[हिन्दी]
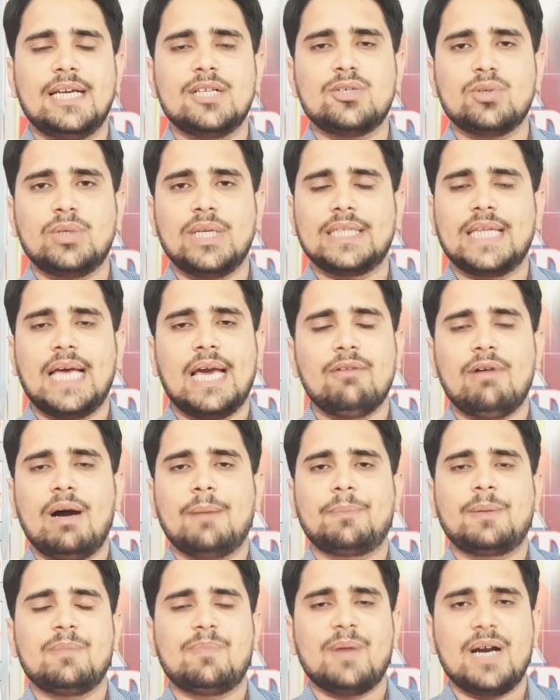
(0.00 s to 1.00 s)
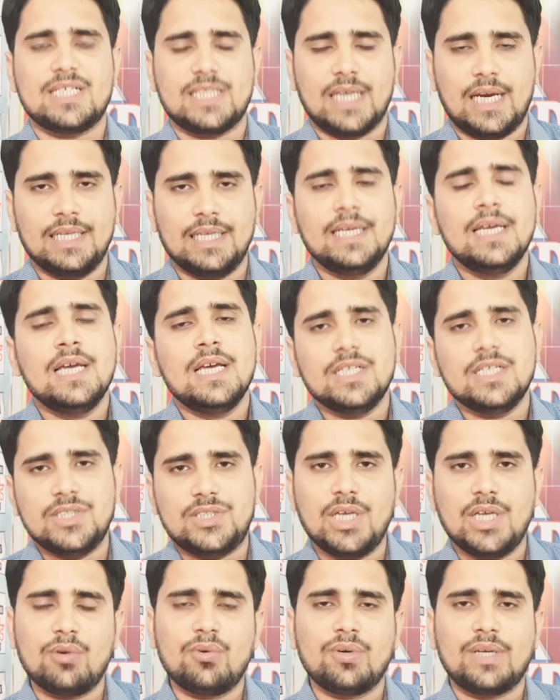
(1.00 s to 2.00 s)
हैं जो नेता हैं वो आपकी पहचान
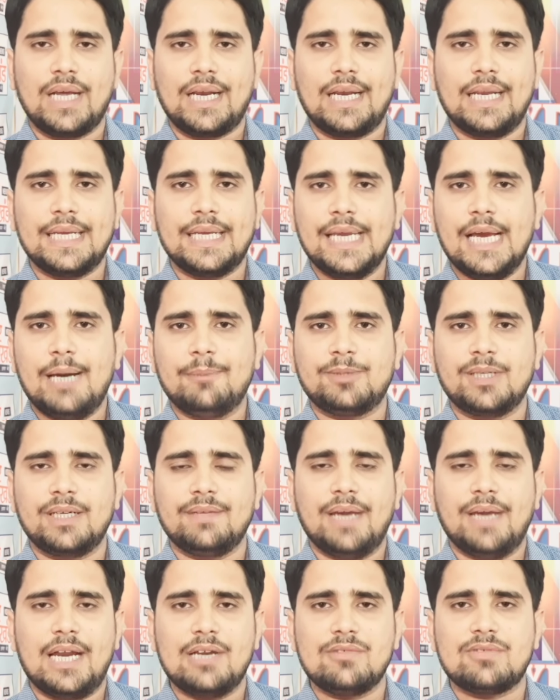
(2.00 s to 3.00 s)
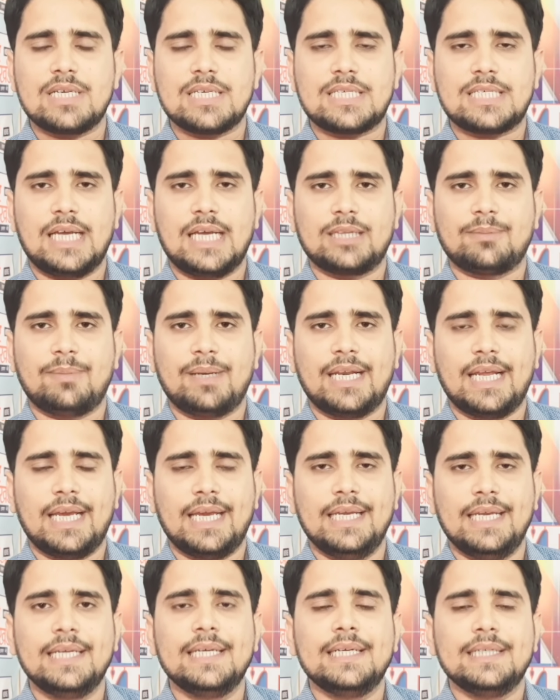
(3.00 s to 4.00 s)
जरूर कर लेंगे आप टुडे बिहार न्यूज के साथ बने रहें